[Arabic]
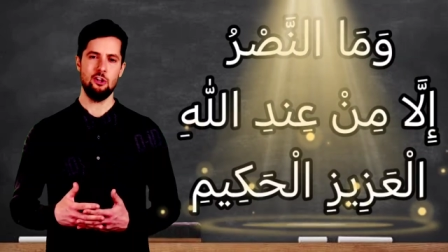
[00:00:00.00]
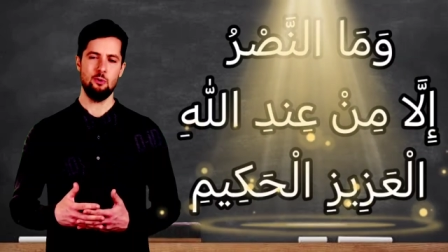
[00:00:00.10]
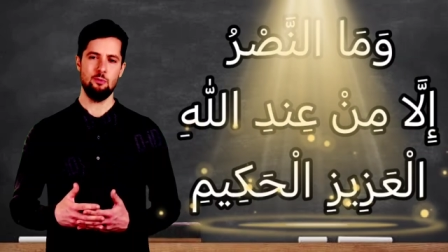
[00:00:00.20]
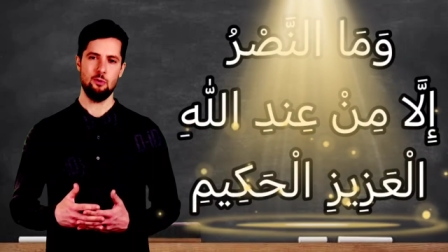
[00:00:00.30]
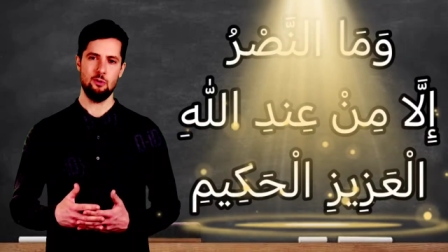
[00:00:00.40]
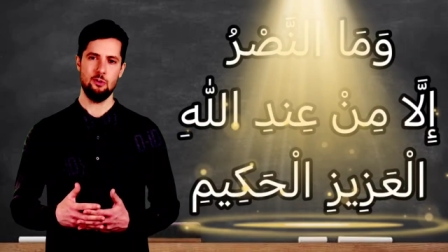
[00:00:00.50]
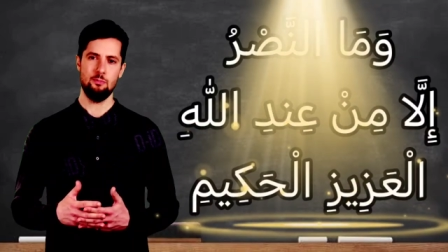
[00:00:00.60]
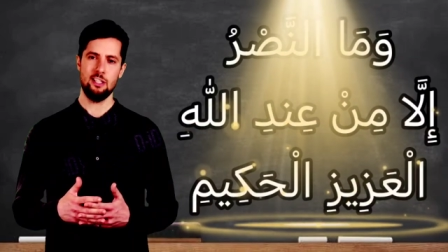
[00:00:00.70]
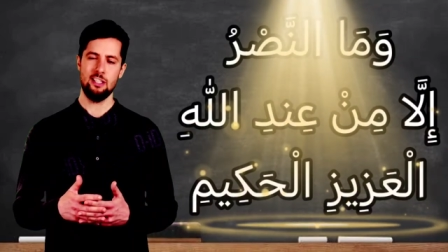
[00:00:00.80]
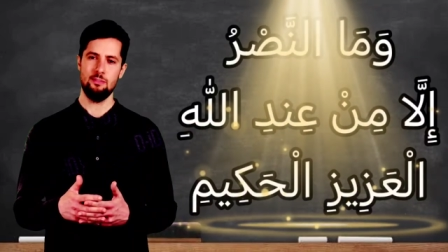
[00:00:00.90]
الأمور
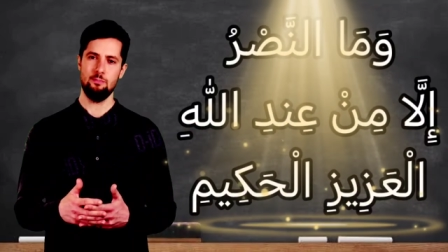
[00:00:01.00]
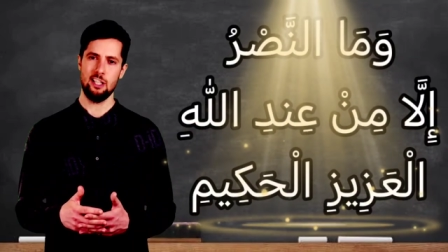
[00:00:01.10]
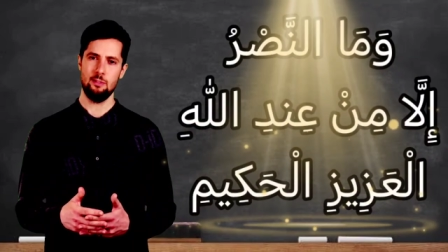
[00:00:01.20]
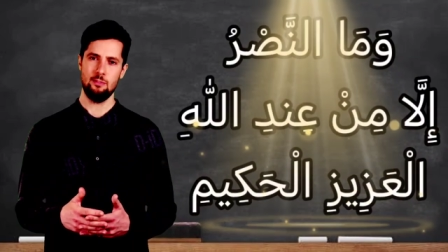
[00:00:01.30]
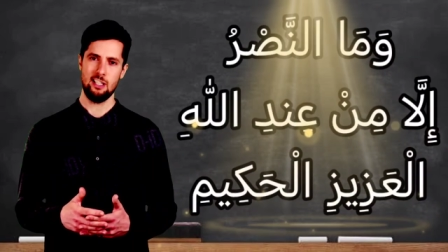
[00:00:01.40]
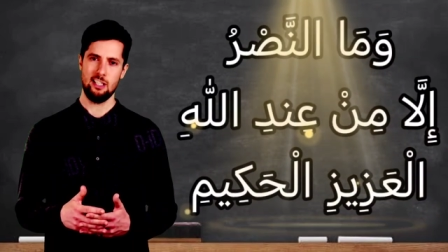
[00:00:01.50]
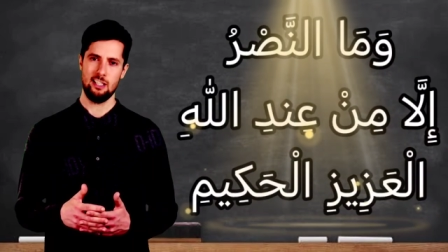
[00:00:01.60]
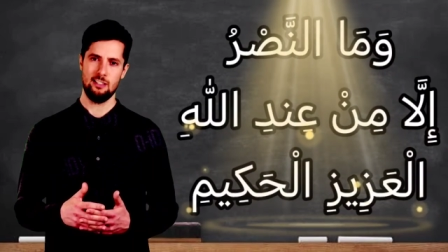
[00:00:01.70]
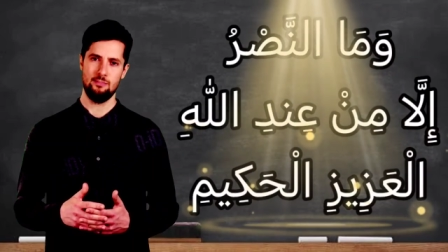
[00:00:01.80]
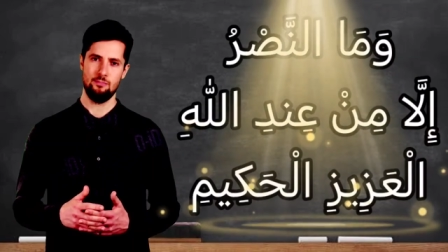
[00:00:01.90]

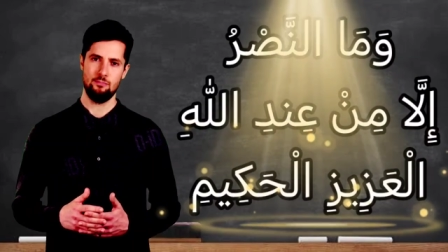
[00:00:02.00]
بأسبابها